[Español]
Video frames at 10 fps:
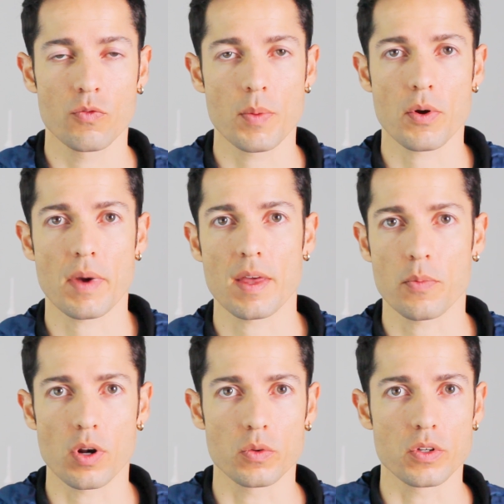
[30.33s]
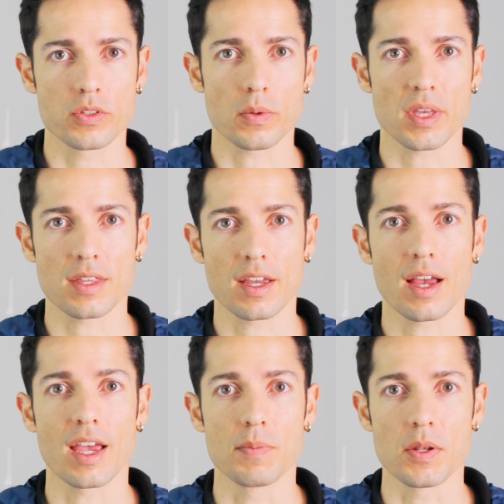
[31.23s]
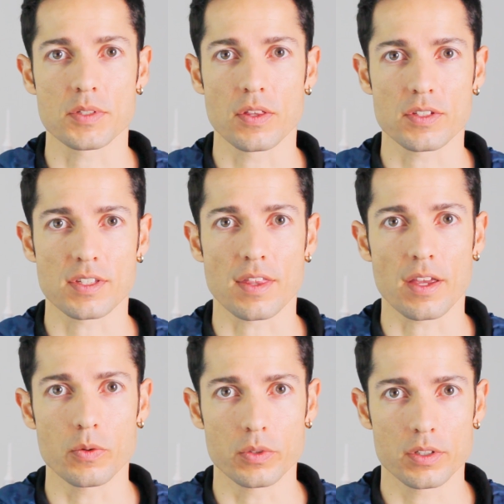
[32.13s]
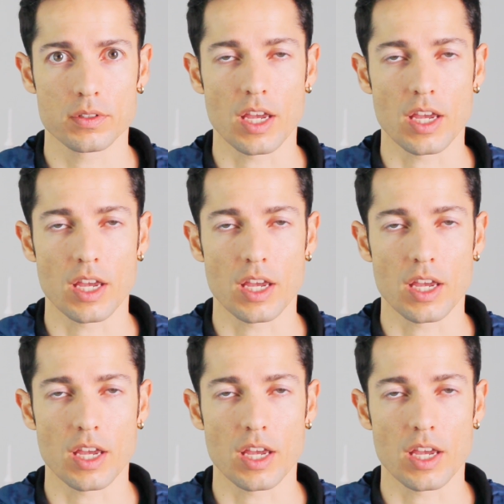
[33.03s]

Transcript: fue probada por la Unión Soviética en 1961,